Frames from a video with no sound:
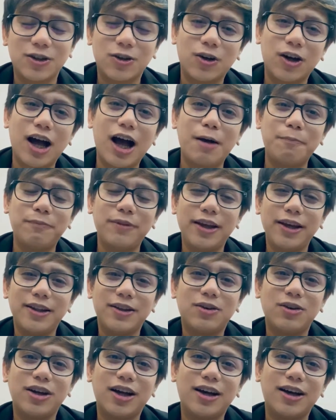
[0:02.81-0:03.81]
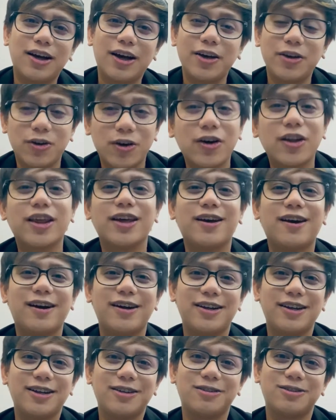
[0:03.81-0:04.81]
So, update ko lang kayo
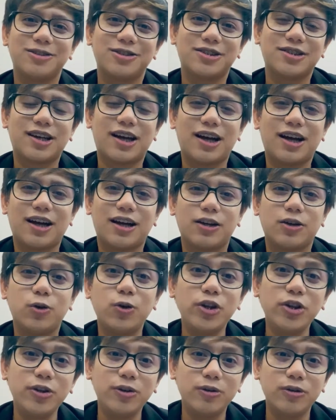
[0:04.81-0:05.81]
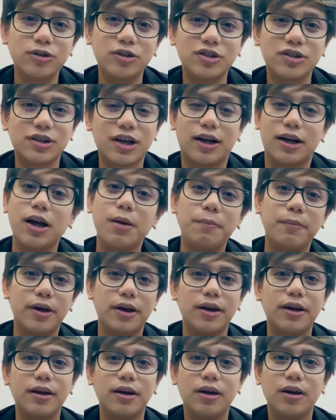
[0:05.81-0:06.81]
regarding dun sa good news
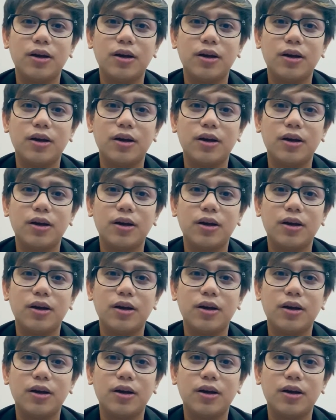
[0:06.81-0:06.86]
kagabi